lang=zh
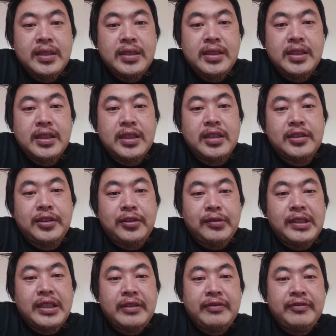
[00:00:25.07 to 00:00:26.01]
这个抖
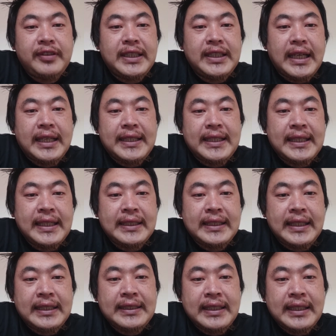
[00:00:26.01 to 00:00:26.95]
音风呢，应该
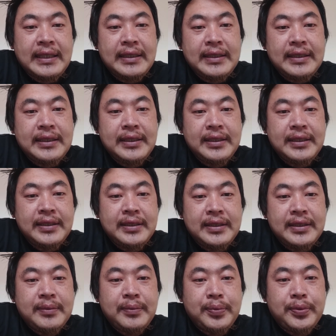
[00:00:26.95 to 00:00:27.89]
大家
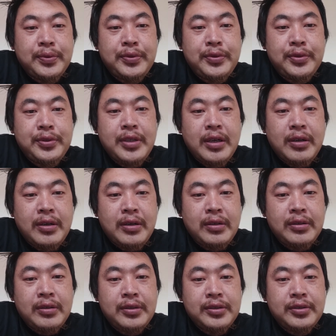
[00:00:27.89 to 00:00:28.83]
不需要
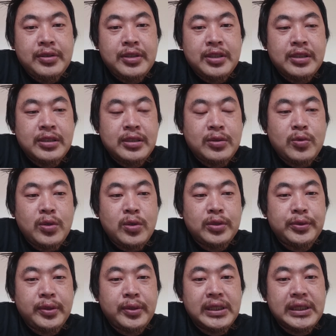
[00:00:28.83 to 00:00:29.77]
就是过
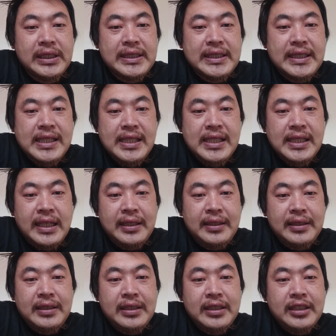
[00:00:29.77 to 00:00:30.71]
多的解释了。
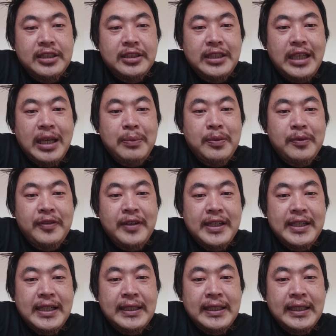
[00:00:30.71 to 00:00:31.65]
大部分
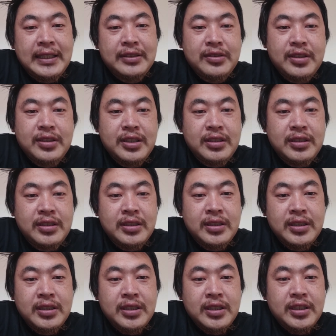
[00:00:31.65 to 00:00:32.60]
人呢就是
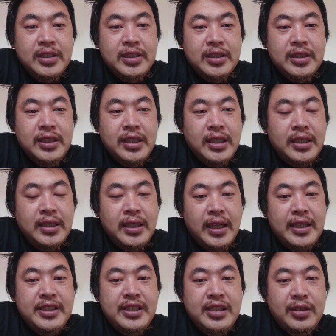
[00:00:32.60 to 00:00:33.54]
很
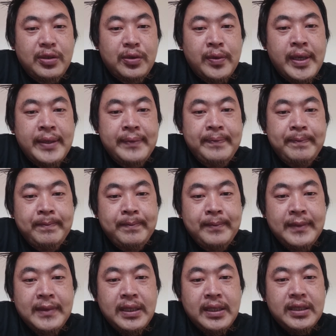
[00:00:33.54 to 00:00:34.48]
喜欢，
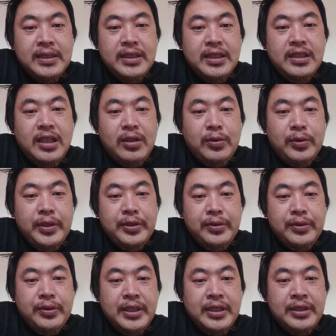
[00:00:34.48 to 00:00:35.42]
经常会
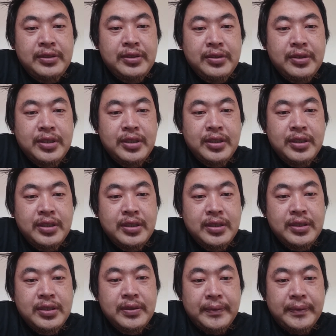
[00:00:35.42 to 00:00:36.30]
有人就是